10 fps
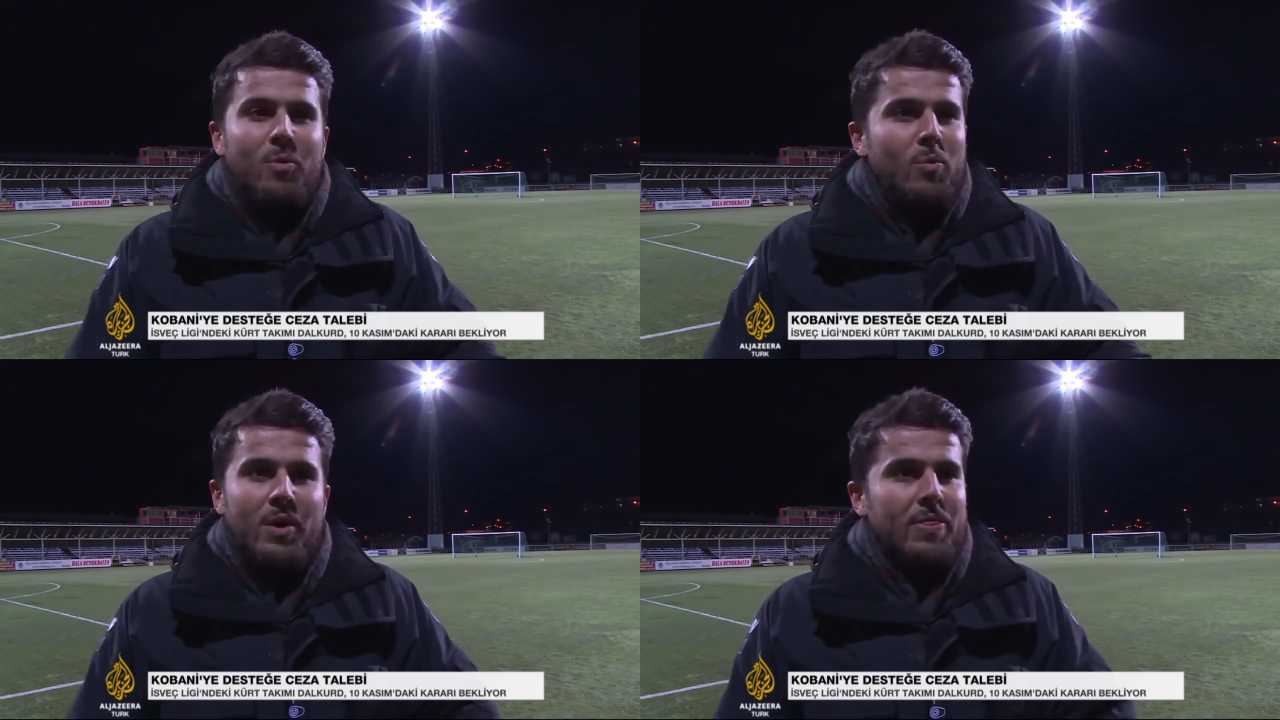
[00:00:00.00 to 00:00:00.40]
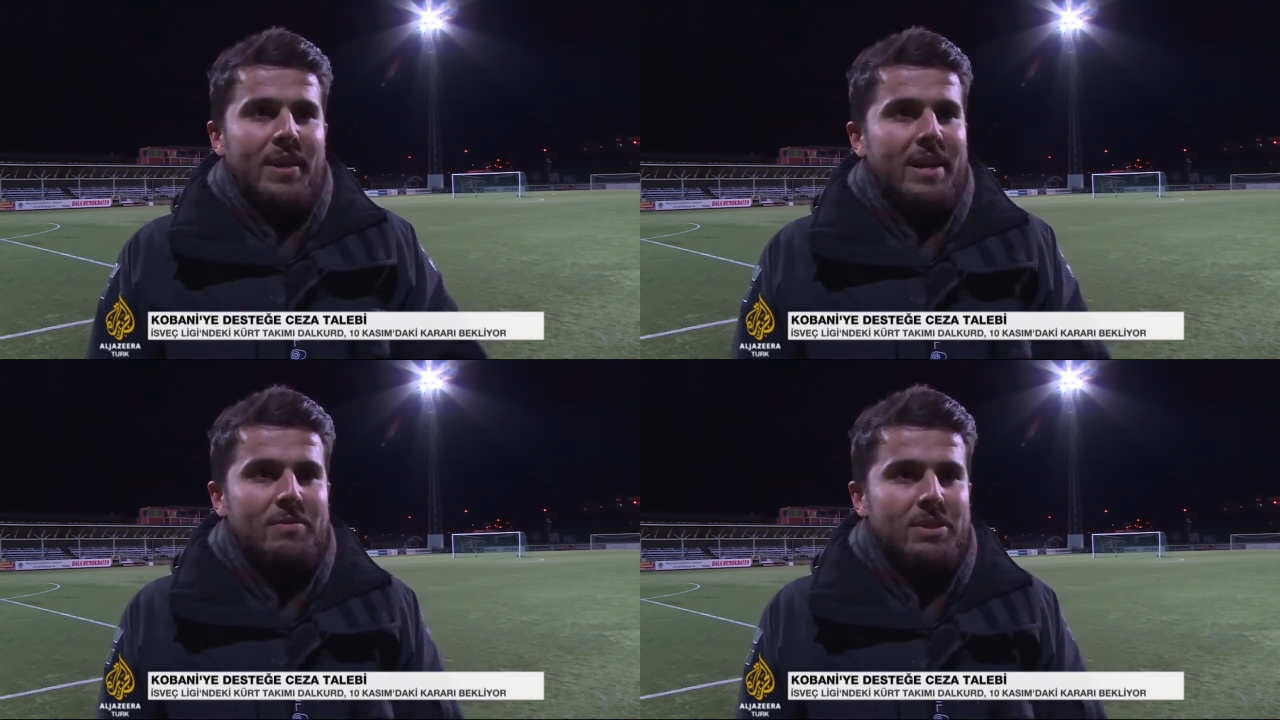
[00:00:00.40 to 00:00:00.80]
Kürtler
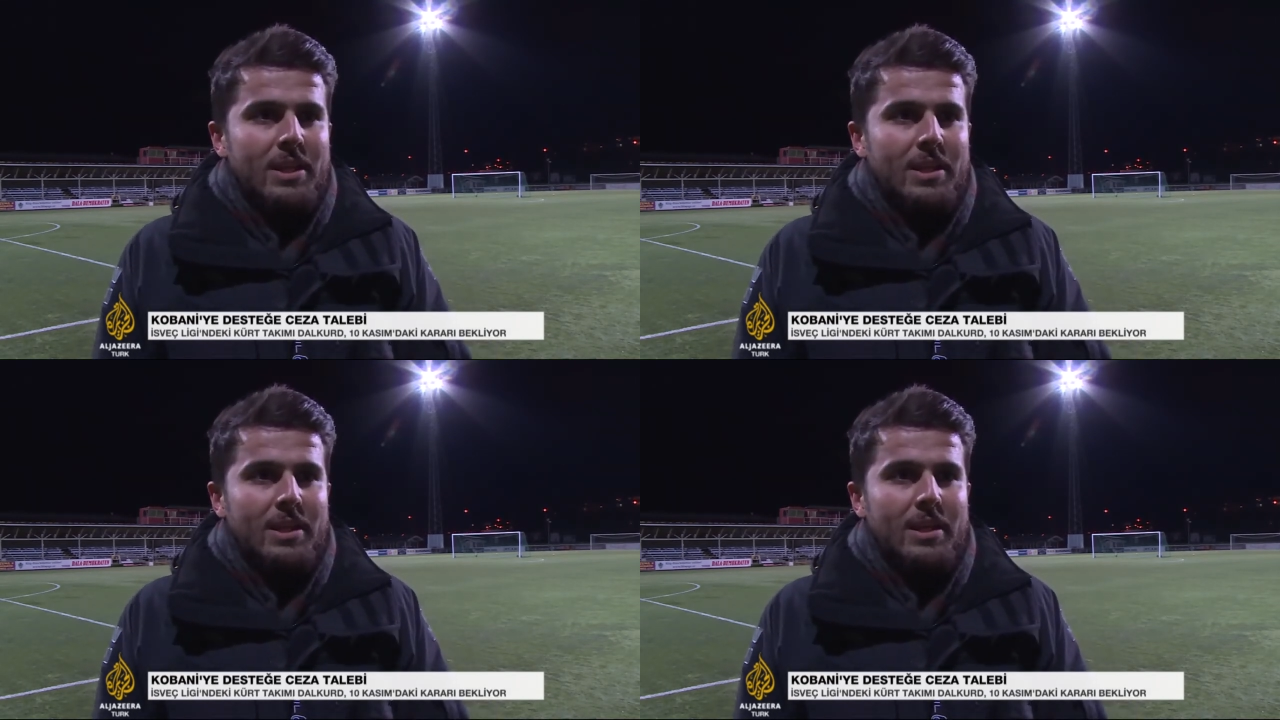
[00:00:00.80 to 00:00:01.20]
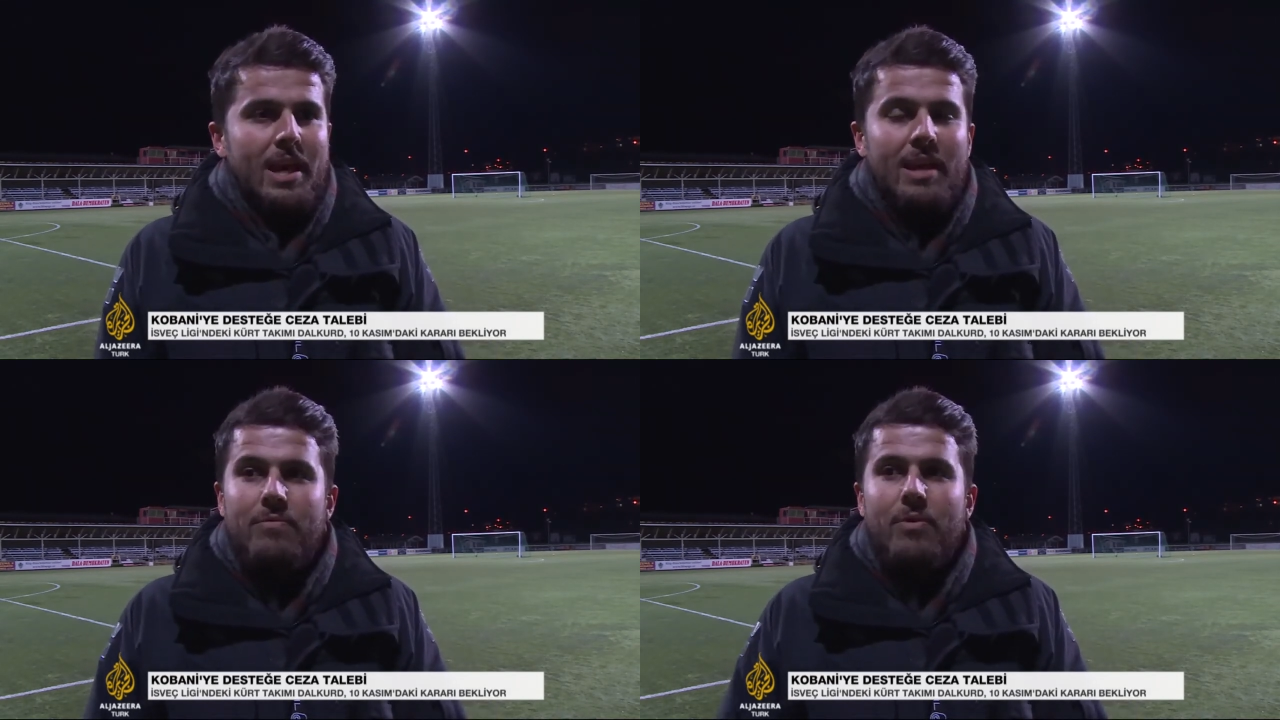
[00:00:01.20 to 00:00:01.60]
için ne ifade
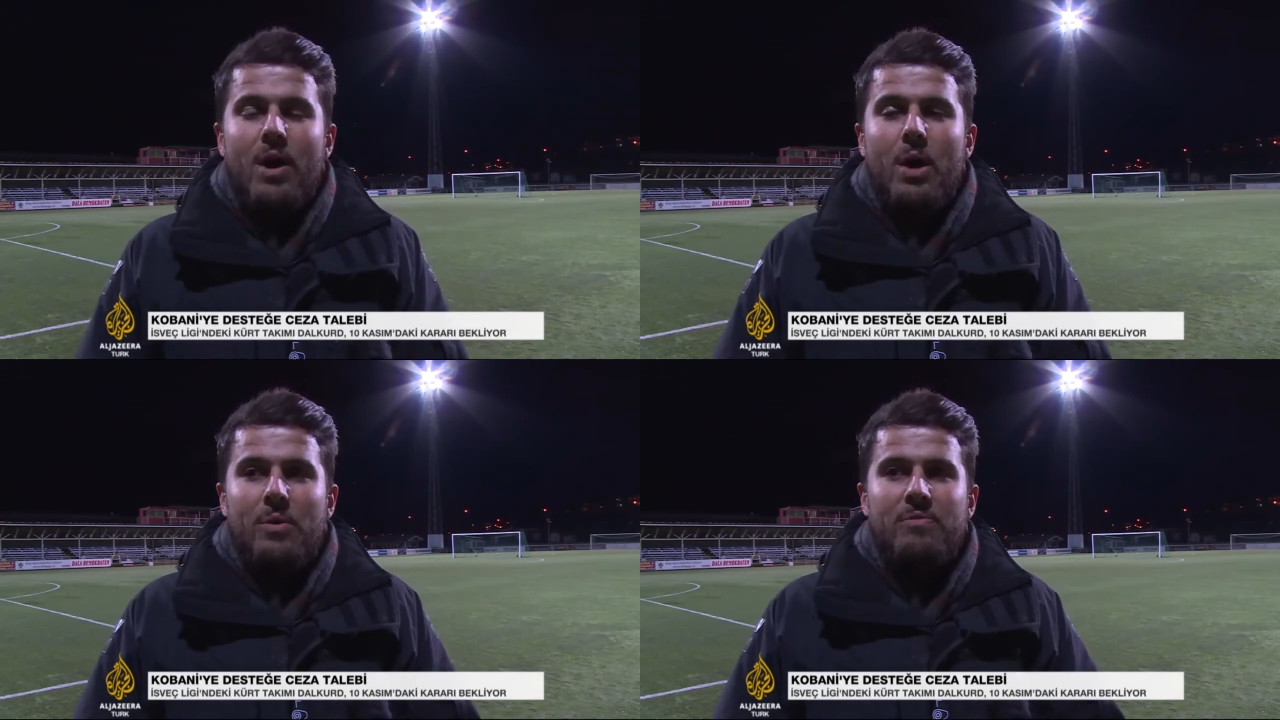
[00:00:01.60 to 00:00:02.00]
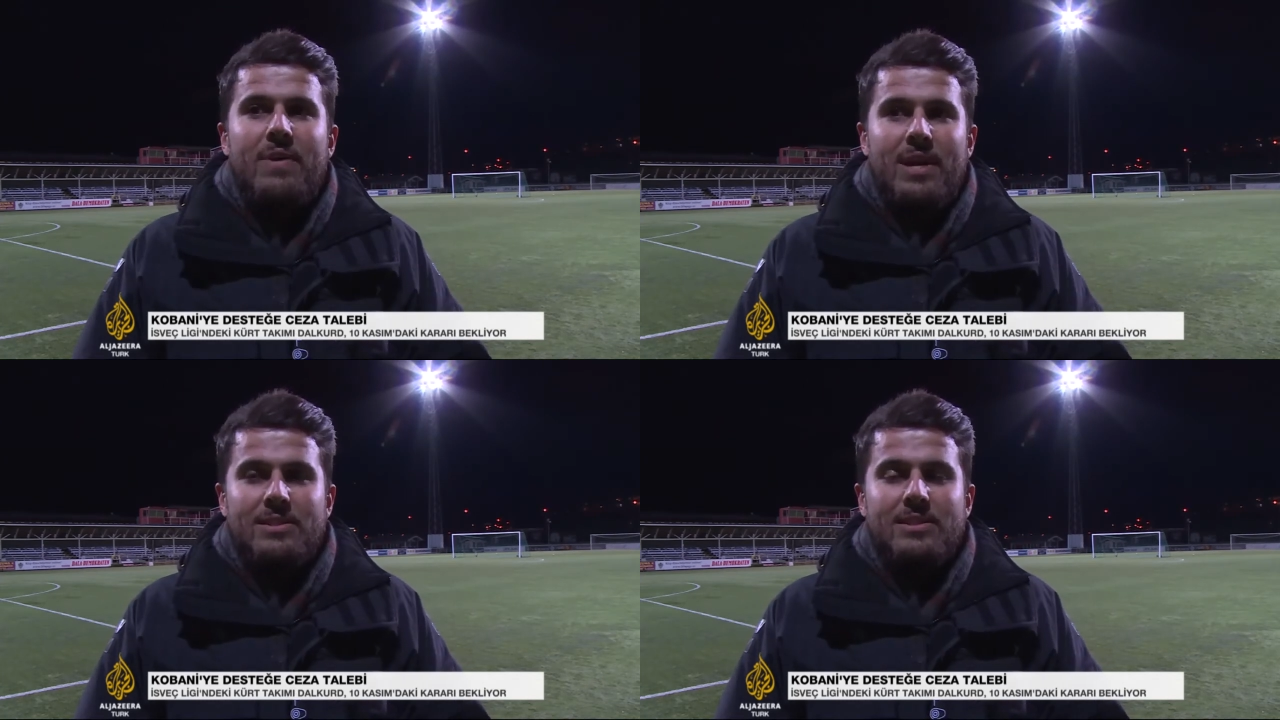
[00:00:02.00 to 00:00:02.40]
ettiğini anlamıyorlar.